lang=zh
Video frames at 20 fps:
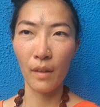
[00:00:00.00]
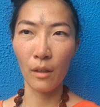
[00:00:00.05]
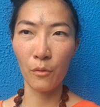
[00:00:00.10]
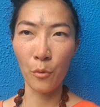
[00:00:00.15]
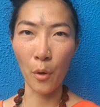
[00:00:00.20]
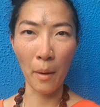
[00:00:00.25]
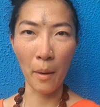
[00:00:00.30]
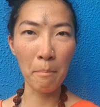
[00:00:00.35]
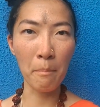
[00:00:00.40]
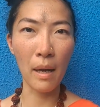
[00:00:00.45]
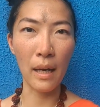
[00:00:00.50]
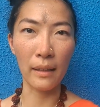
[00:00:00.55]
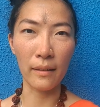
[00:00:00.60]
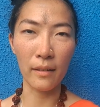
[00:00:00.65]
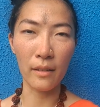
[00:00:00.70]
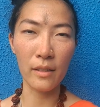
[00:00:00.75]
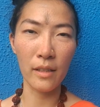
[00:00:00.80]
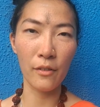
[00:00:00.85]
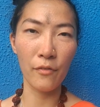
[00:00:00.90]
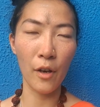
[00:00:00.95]
圆满
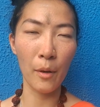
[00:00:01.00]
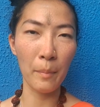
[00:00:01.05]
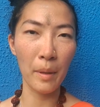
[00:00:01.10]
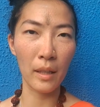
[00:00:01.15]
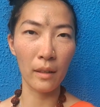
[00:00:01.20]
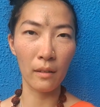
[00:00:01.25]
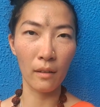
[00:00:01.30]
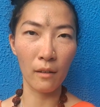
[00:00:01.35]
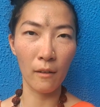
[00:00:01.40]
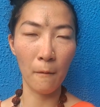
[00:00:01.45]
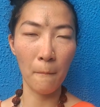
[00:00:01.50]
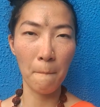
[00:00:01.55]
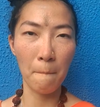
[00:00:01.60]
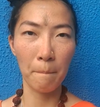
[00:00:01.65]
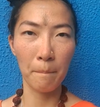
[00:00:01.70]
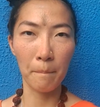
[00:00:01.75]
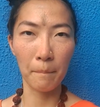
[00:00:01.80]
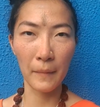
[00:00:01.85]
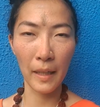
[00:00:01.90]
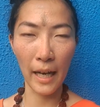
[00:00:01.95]
的这方面的
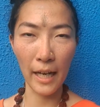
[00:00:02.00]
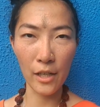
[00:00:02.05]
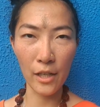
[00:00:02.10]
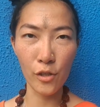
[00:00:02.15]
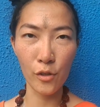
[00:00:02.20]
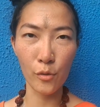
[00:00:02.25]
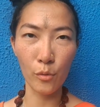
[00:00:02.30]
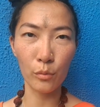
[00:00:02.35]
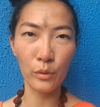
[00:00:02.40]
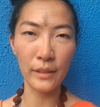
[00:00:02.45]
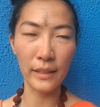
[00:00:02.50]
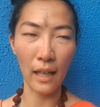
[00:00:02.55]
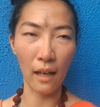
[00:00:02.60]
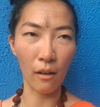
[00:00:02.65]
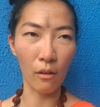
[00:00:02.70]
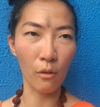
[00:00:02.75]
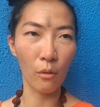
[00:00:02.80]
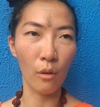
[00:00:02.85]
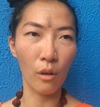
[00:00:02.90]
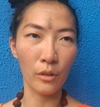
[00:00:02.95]
开示中讲
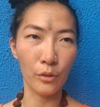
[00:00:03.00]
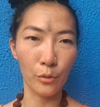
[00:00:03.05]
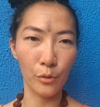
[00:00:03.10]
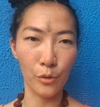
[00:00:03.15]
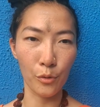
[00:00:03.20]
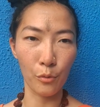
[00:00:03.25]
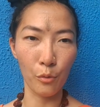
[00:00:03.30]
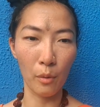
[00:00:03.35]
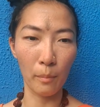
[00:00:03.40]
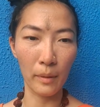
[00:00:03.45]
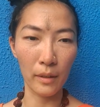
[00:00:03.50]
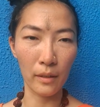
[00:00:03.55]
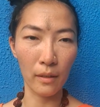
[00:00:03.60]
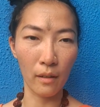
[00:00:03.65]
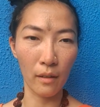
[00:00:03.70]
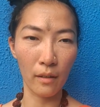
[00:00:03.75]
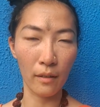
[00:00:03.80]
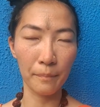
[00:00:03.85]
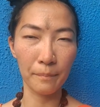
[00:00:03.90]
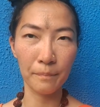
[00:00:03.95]
过，就是我们
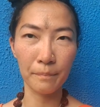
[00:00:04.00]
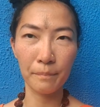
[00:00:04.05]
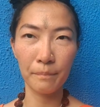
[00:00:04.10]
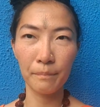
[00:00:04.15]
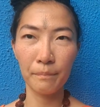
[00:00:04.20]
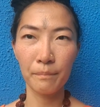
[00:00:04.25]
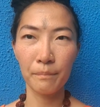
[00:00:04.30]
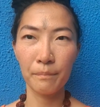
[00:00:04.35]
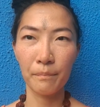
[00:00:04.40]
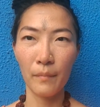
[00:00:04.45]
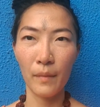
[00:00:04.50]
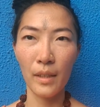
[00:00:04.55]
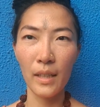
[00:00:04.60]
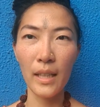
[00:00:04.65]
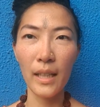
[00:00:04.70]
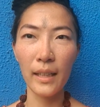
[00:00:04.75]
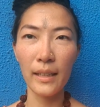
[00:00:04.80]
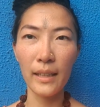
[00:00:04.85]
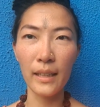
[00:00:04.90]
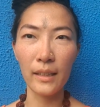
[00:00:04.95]
的。
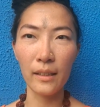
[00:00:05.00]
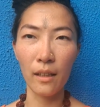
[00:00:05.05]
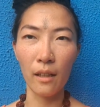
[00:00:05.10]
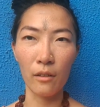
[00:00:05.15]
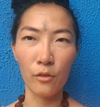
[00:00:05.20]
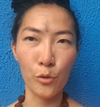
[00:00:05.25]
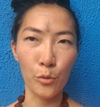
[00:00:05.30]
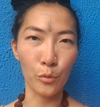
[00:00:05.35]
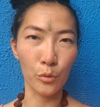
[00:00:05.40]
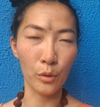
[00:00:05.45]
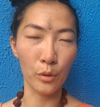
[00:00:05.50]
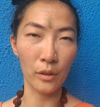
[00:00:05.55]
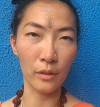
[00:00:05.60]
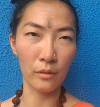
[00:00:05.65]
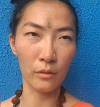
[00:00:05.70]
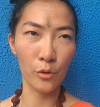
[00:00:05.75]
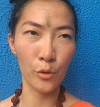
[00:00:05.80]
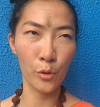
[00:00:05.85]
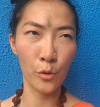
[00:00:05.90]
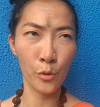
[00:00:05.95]
叶力呢，储存
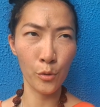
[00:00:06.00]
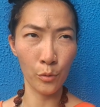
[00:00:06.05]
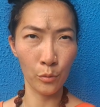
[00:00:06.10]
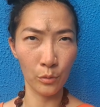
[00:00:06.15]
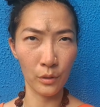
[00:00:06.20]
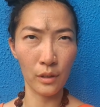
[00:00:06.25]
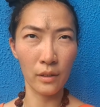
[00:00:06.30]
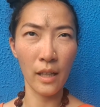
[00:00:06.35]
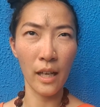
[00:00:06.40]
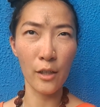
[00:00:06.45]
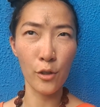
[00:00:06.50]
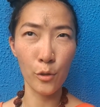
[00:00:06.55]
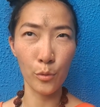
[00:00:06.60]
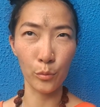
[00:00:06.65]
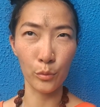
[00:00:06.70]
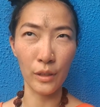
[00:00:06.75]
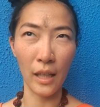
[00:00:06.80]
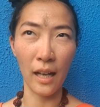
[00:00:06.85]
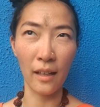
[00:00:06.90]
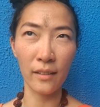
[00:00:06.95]
储它
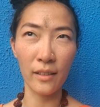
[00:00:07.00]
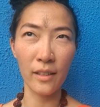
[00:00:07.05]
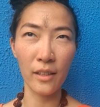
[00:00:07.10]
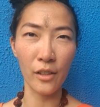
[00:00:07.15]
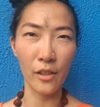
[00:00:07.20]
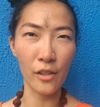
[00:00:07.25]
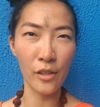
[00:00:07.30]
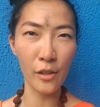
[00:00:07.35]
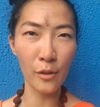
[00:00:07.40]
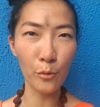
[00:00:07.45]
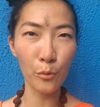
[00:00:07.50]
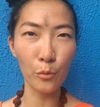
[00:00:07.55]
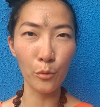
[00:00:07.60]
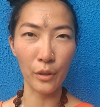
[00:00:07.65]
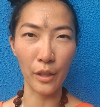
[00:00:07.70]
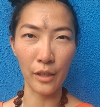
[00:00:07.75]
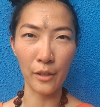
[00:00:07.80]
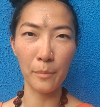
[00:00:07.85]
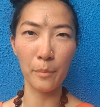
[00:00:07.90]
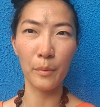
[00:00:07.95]
储藏的这个深度
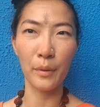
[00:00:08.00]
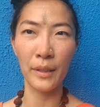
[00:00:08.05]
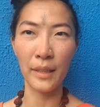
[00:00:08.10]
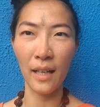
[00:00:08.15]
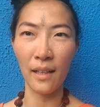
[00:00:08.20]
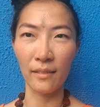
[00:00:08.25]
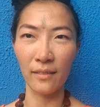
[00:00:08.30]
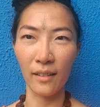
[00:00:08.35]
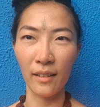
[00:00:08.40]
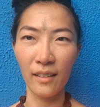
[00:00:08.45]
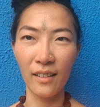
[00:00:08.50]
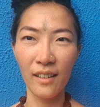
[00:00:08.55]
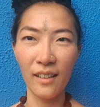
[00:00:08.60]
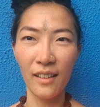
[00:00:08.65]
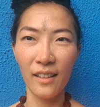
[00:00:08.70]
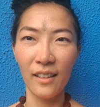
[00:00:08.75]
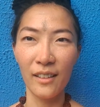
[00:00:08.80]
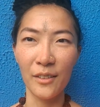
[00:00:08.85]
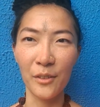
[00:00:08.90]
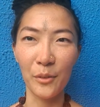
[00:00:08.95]
也是不一样的，
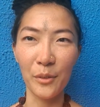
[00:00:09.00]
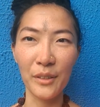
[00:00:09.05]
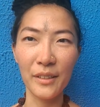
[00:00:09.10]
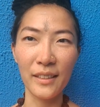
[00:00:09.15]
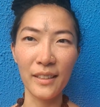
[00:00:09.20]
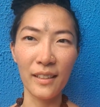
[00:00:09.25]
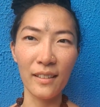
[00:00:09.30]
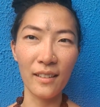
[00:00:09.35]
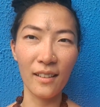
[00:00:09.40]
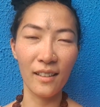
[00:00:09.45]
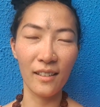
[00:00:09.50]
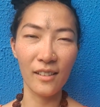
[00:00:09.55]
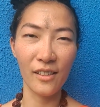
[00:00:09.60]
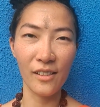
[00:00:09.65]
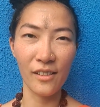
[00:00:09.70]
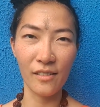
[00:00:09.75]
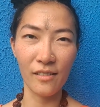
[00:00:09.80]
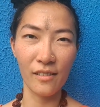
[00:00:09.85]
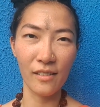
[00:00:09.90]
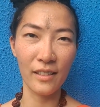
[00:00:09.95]
有一些呢
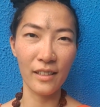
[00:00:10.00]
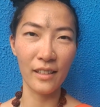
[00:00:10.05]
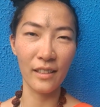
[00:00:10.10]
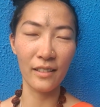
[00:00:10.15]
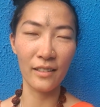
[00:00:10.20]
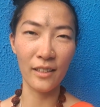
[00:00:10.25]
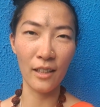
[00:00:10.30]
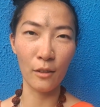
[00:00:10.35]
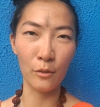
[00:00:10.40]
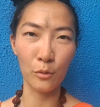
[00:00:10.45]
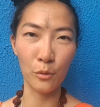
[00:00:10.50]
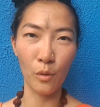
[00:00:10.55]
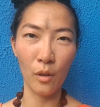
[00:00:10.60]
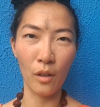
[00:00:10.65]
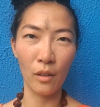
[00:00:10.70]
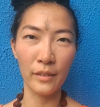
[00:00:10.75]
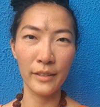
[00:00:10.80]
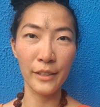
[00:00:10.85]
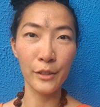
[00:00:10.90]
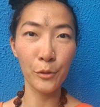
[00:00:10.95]
是叫
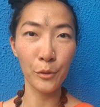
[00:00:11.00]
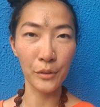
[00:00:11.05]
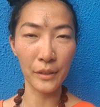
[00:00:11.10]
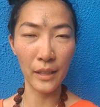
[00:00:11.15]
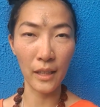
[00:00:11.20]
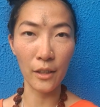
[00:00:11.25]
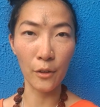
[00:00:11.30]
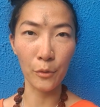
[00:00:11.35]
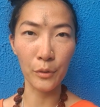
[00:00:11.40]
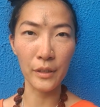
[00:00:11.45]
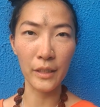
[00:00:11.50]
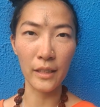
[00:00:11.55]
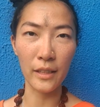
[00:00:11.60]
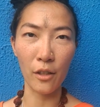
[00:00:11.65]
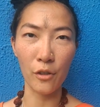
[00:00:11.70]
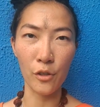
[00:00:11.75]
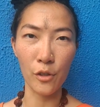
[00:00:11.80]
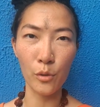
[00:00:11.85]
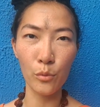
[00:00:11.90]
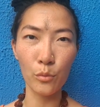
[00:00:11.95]
做肌肉记忆，有一些
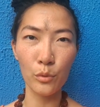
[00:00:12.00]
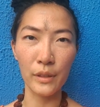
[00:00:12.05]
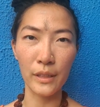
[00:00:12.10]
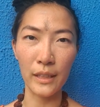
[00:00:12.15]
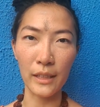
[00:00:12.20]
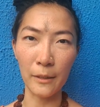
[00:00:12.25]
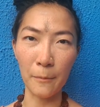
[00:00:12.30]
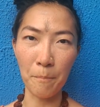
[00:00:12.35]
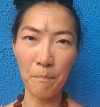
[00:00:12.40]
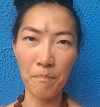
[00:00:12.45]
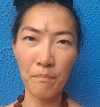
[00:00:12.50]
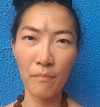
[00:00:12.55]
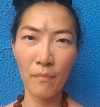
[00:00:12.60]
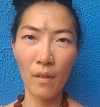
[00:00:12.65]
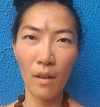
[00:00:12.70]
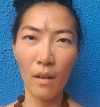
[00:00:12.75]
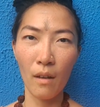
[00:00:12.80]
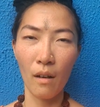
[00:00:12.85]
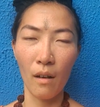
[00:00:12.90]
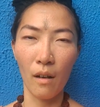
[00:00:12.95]
叫生物记忆，
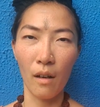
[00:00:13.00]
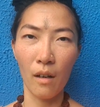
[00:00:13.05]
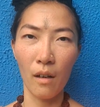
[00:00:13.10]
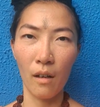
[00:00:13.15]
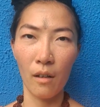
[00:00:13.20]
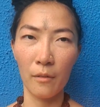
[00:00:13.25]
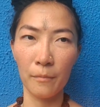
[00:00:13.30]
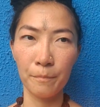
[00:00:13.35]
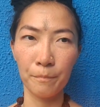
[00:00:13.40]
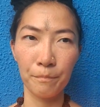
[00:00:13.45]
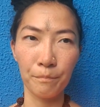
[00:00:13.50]
嗯，